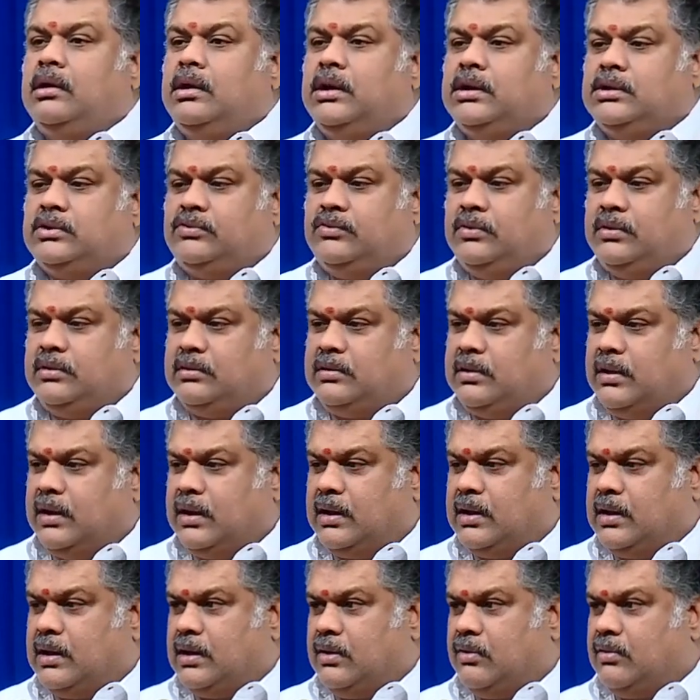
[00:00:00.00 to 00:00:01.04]
எஸ் வி
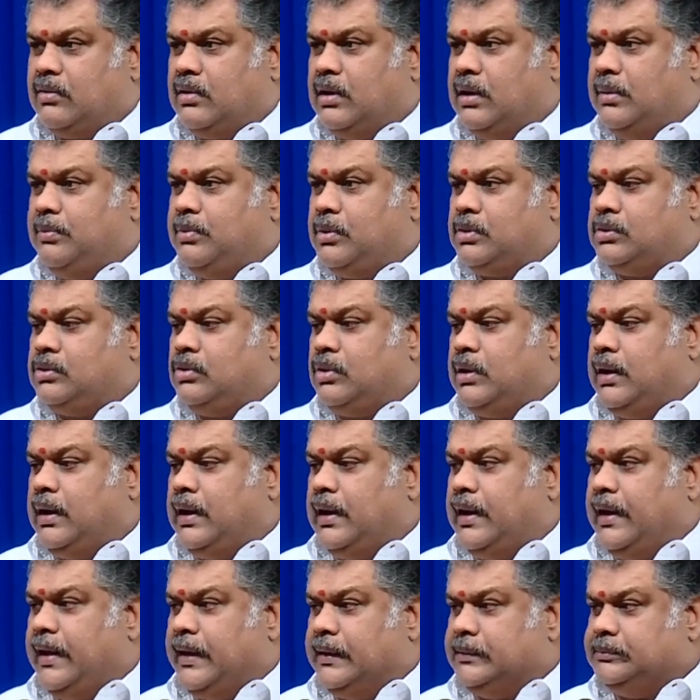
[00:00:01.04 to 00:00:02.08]
சேகர் அவர்களை
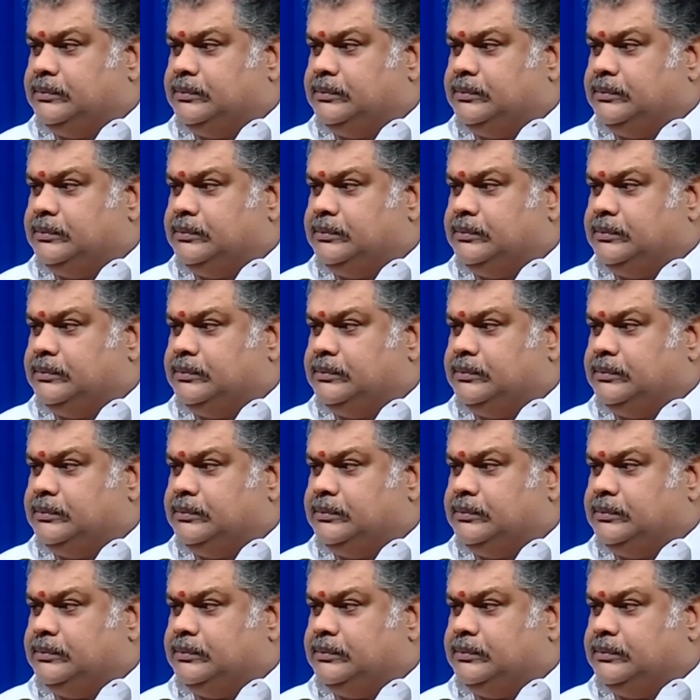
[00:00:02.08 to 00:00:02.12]
பொறுத்தவரையில்